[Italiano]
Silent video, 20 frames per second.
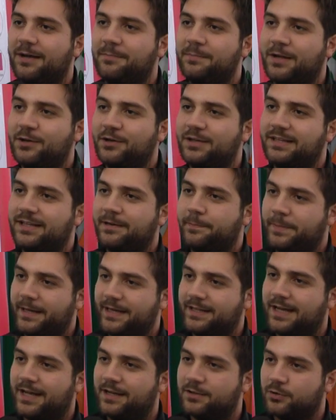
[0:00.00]
abbiano
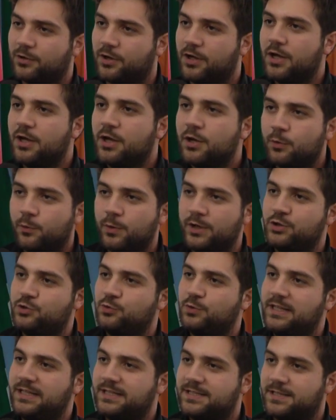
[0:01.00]
interpretato quel
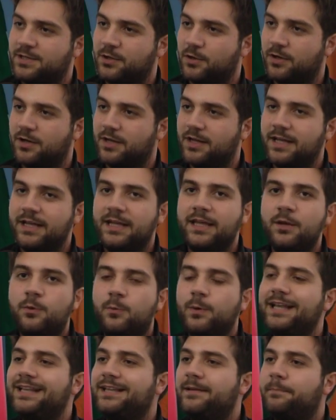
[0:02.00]
giudizio. In
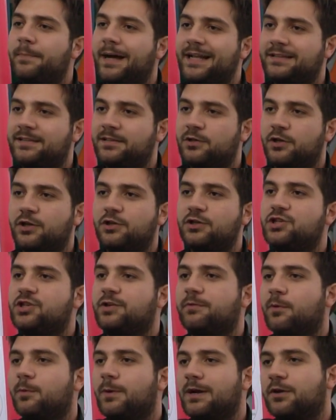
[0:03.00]
quel dibattito io
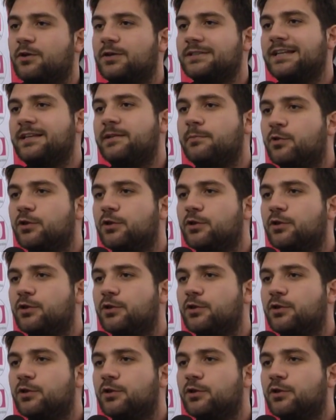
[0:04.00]
dicevo qualcosa di